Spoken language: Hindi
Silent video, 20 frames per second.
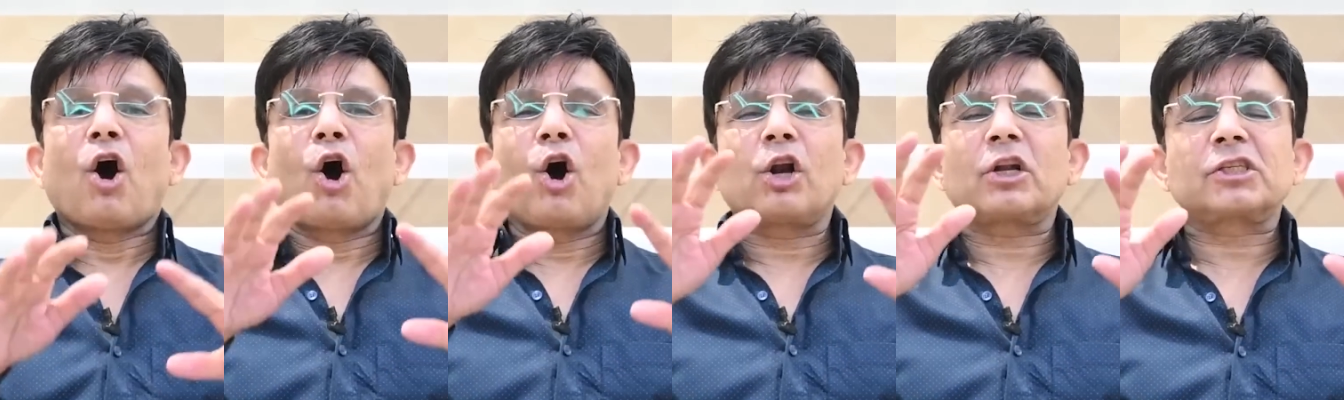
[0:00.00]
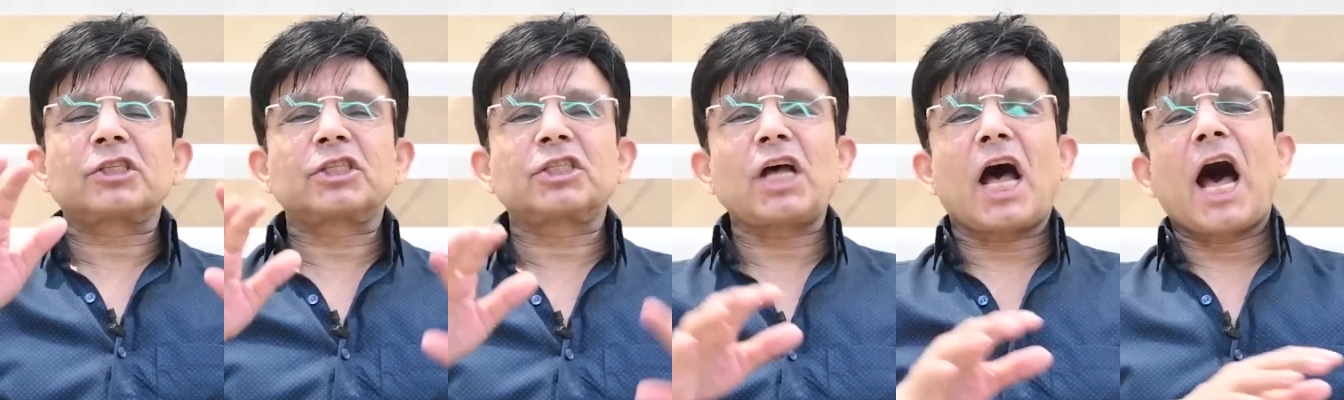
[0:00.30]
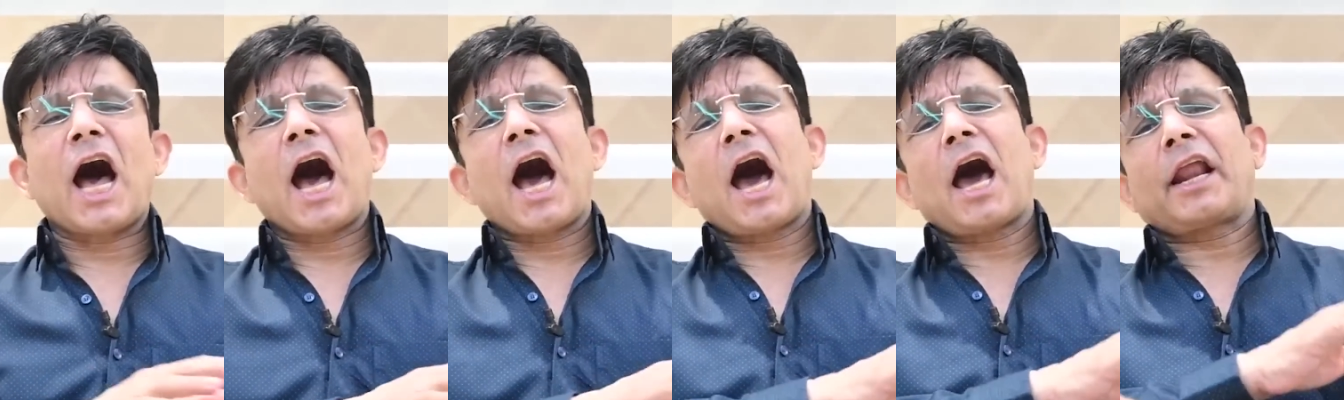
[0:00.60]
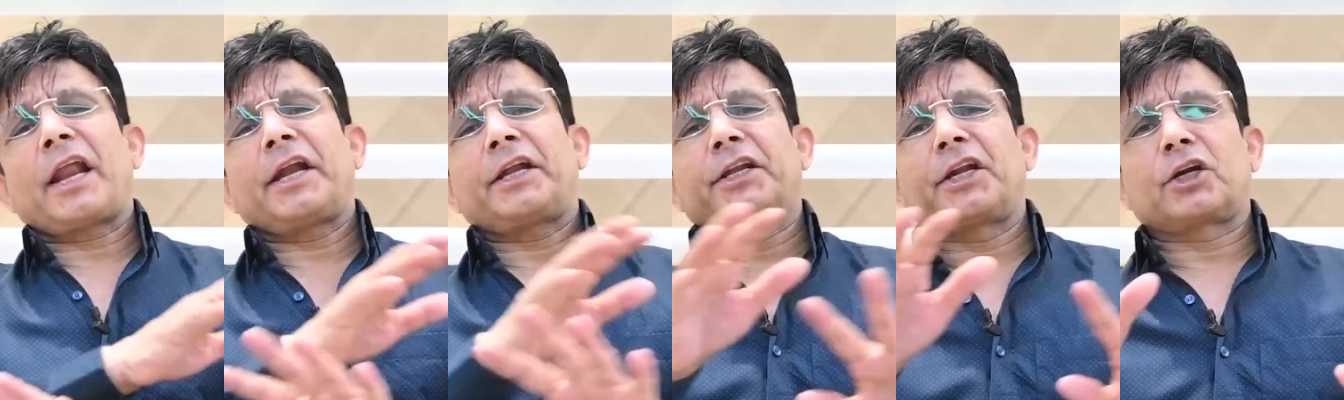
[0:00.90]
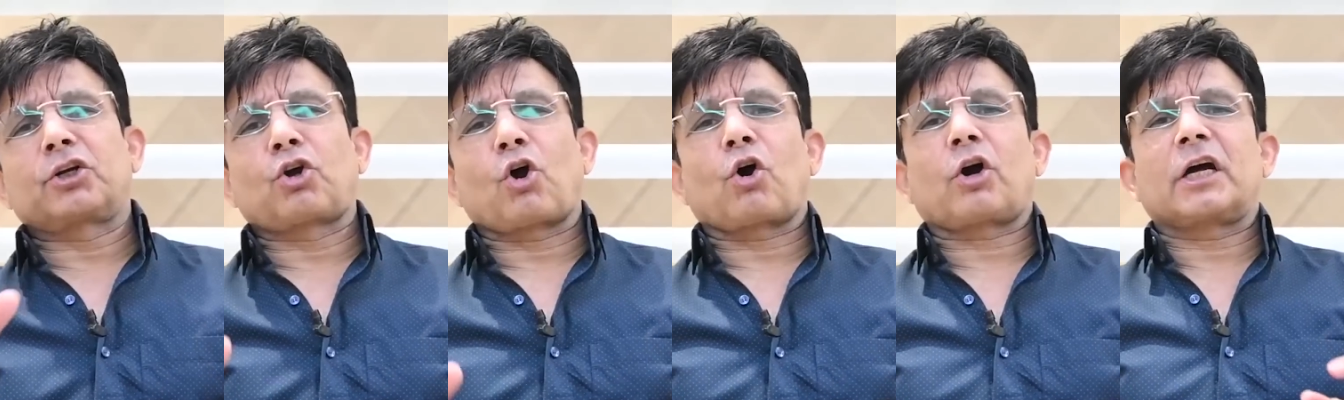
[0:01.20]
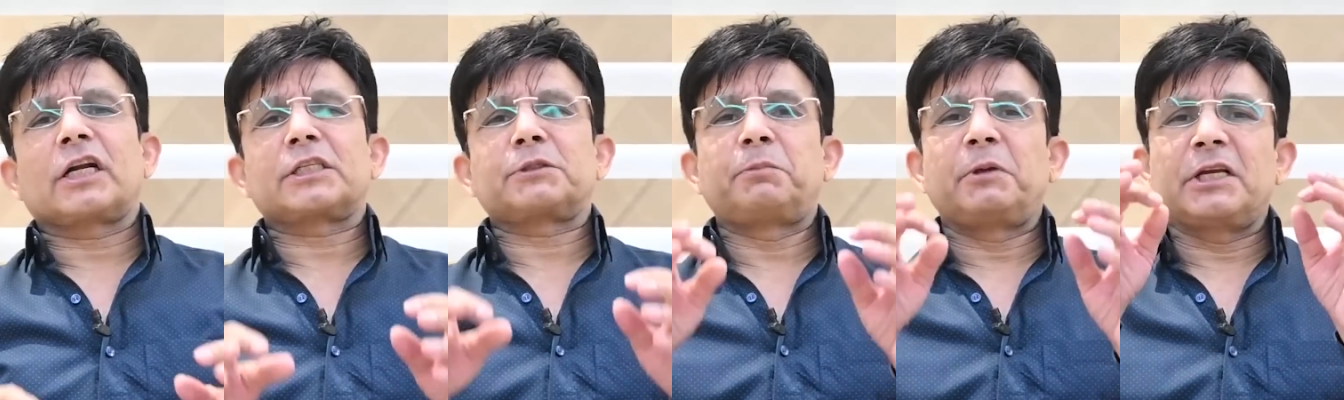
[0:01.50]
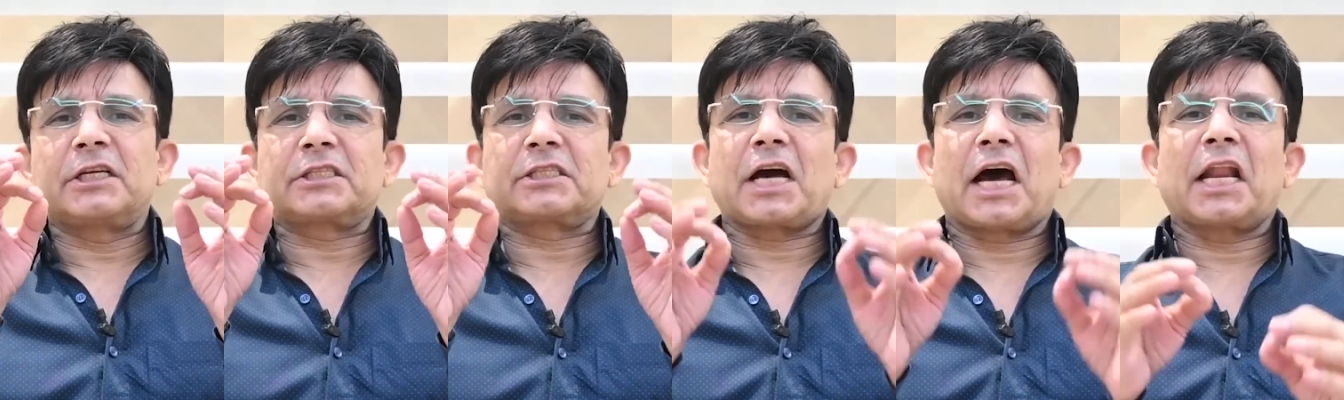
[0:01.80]
और सारे टिकटॉकर्स
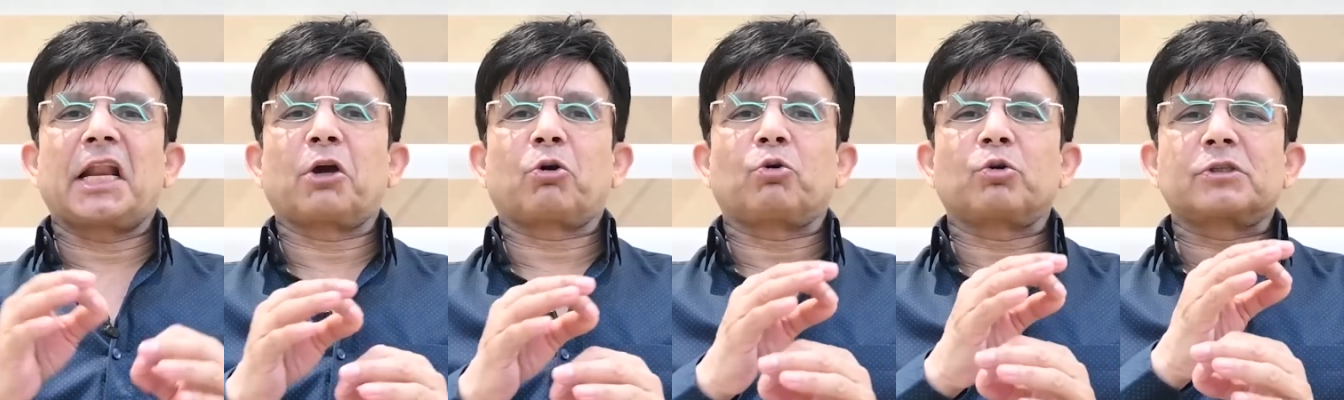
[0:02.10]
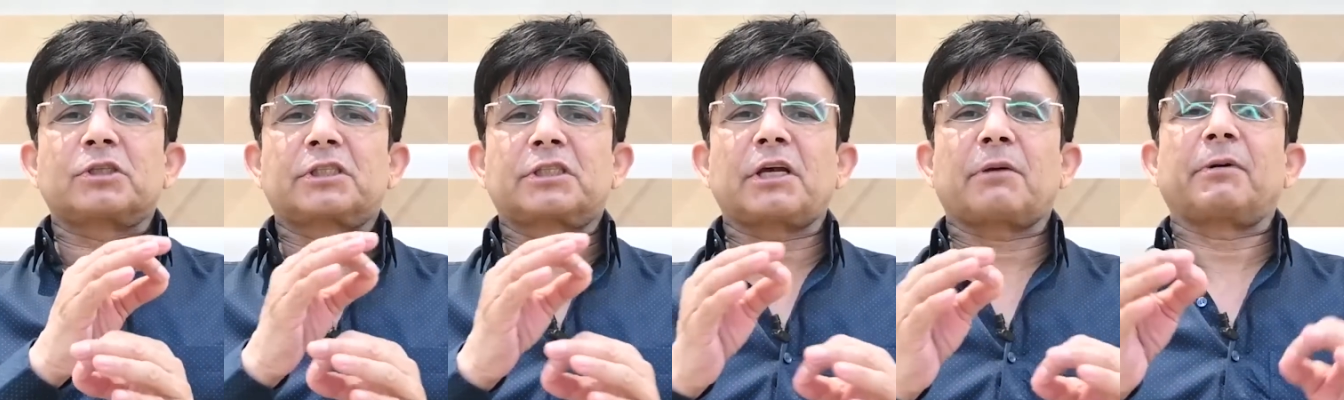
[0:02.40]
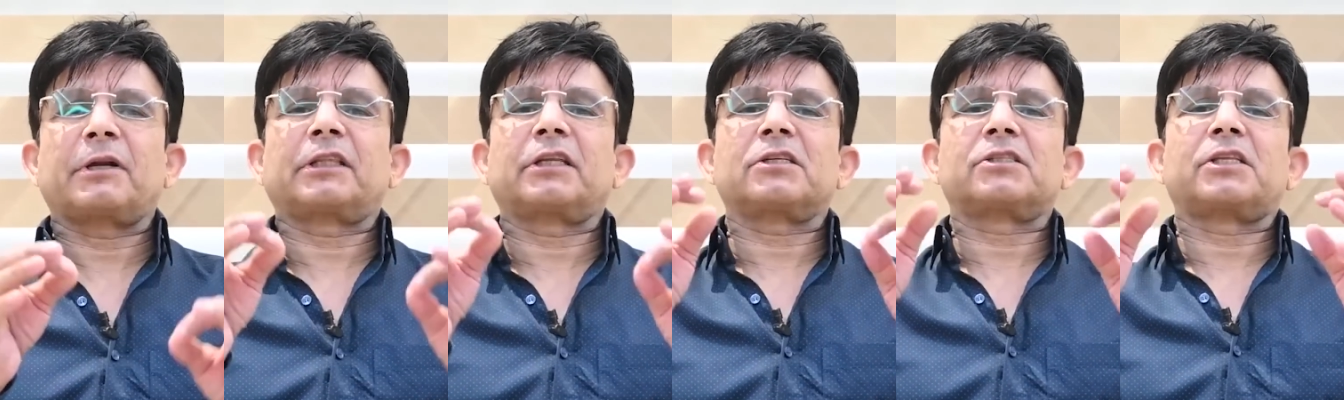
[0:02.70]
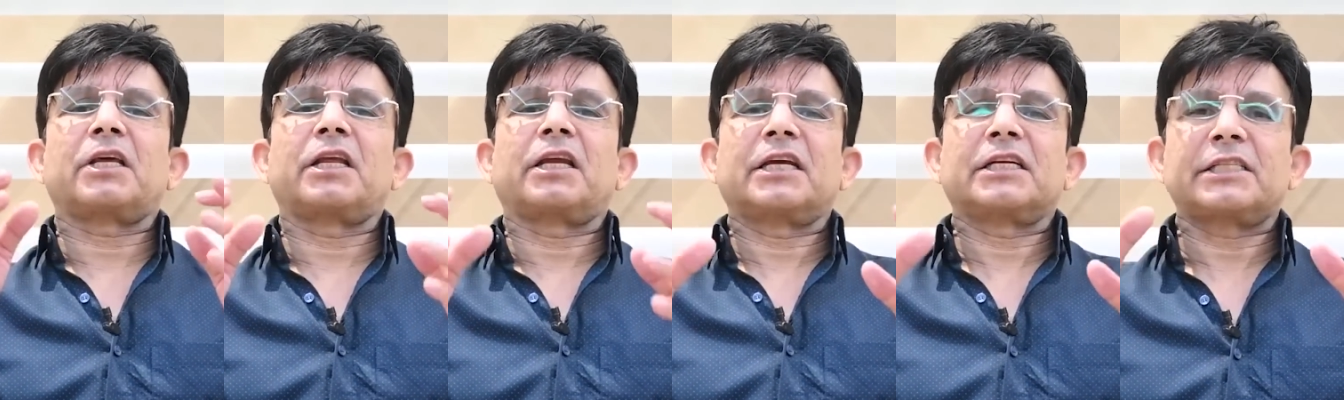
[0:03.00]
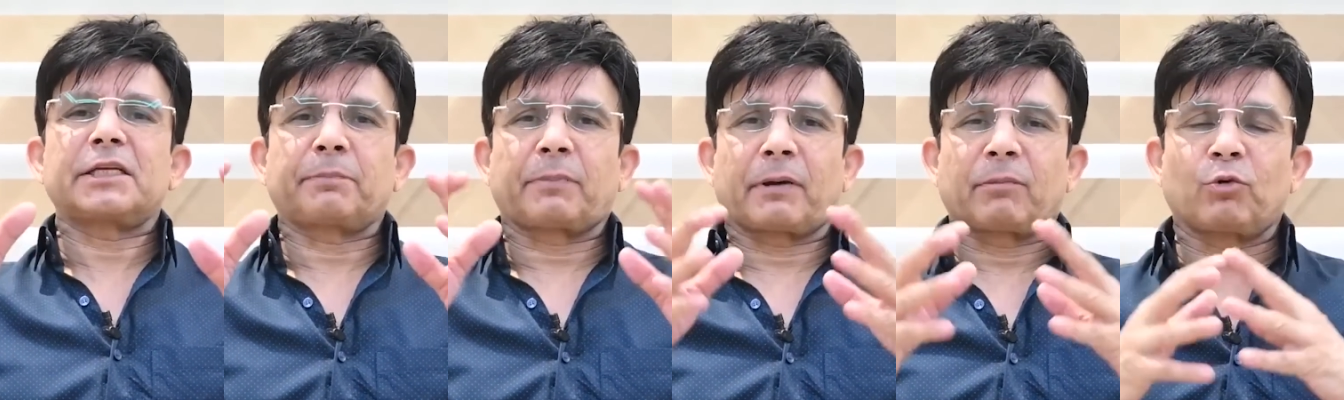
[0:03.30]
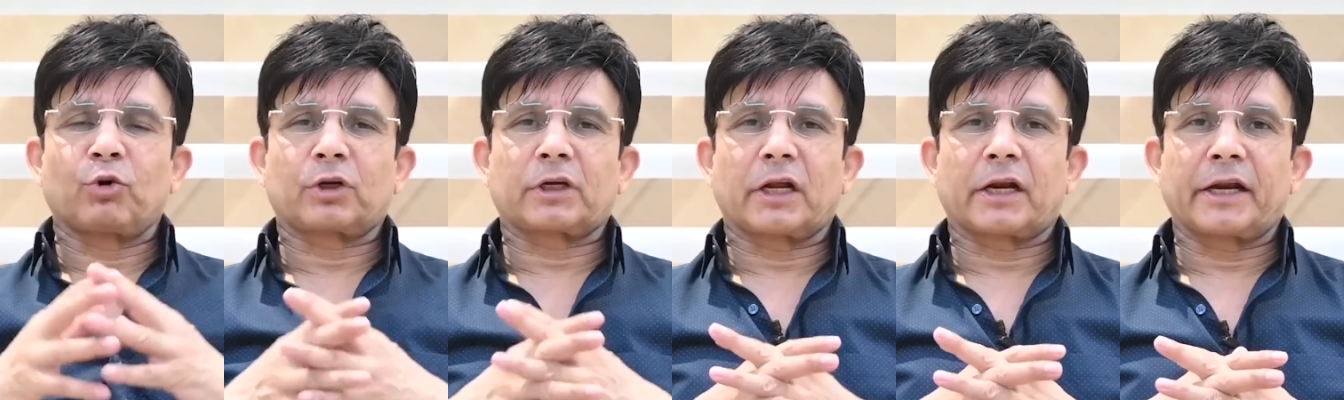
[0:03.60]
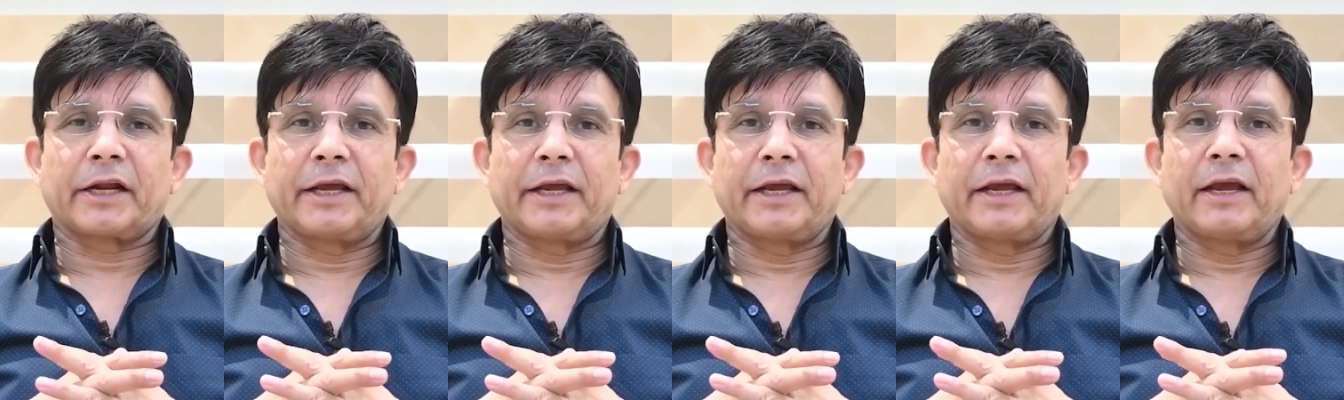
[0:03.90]
भी इस गाने को जबरदस्त तरीके से प्रमोट कर रहे